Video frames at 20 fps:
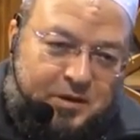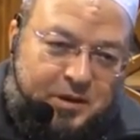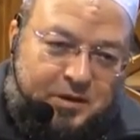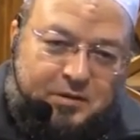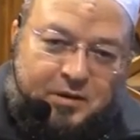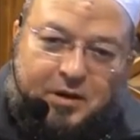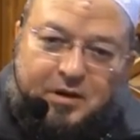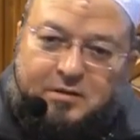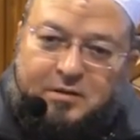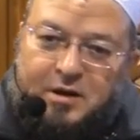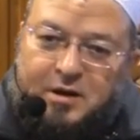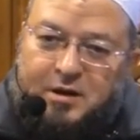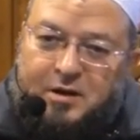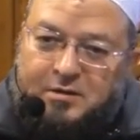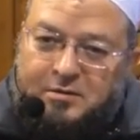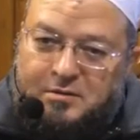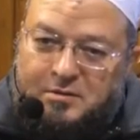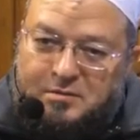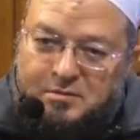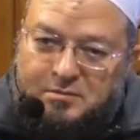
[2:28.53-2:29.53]
يا ترى ده
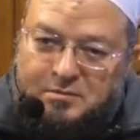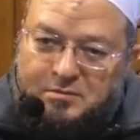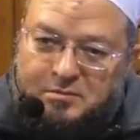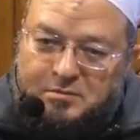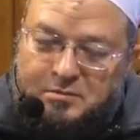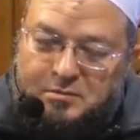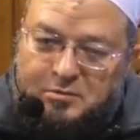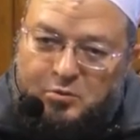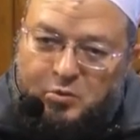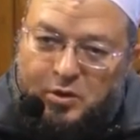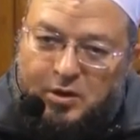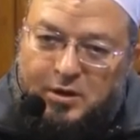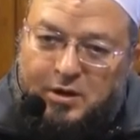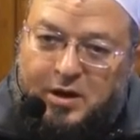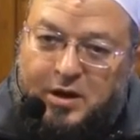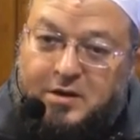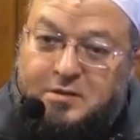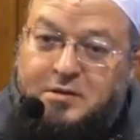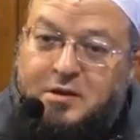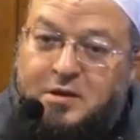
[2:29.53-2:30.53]
قرض
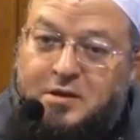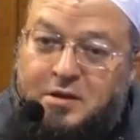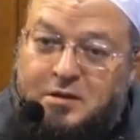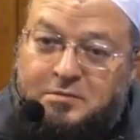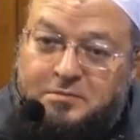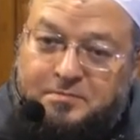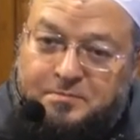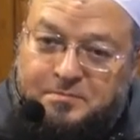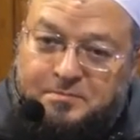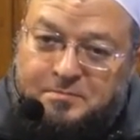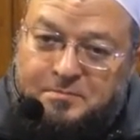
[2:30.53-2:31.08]
ولا هدية